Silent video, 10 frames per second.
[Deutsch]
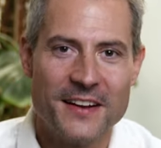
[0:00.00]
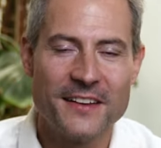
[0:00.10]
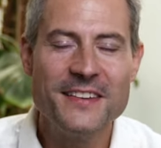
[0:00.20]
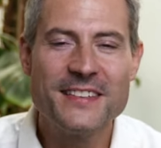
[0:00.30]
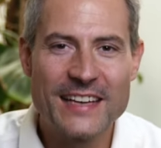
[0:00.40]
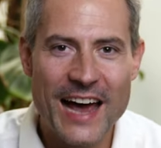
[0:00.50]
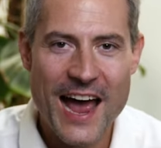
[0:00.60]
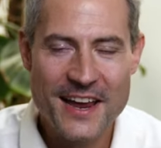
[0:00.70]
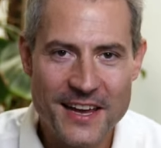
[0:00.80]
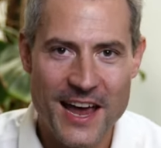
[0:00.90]
Das ist
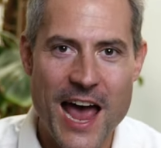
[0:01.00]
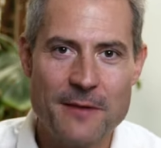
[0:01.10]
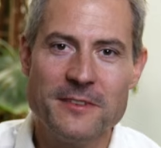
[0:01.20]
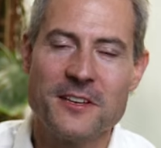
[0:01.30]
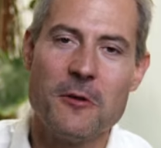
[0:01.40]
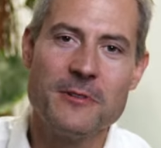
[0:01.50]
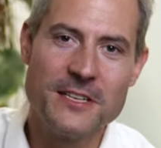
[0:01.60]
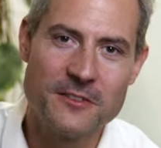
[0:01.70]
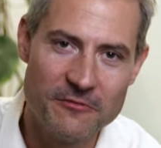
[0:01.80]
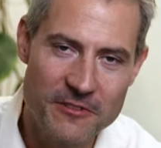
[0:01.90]
kein Geheimnis, aber es
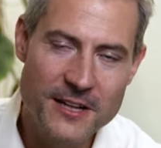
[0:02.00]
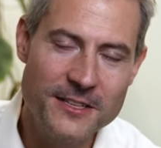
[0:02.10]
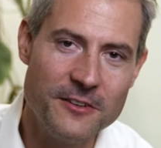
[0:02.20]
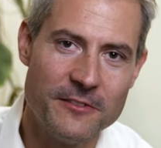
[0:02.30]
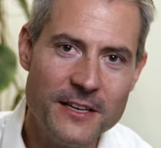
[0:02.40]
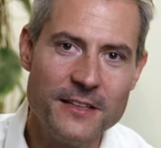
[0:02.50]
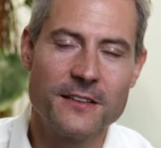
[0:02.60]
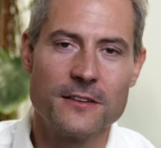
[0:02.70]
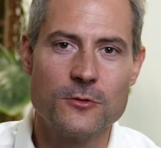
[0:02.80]
ist wirklich wichtig, dass